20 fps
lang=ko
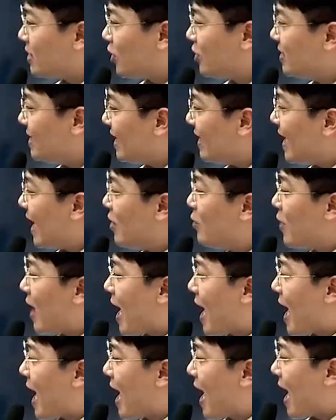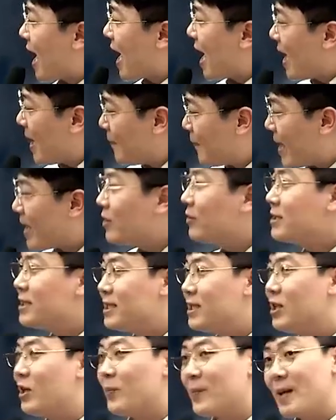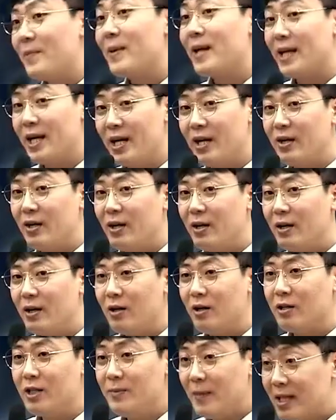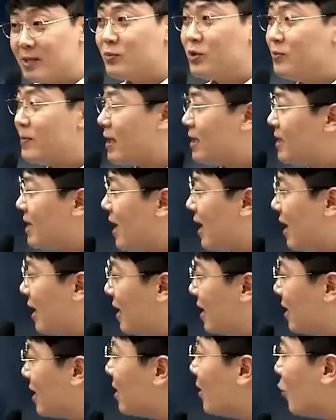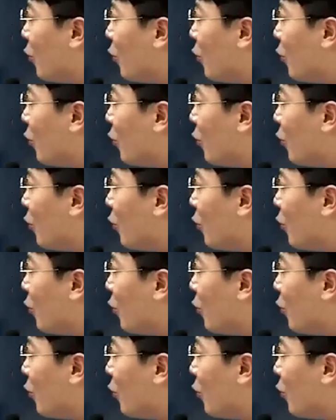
선지의 내용에 배경 지식이 없단 말이에요. 어, 이 말이 무슨 말이냐? 어,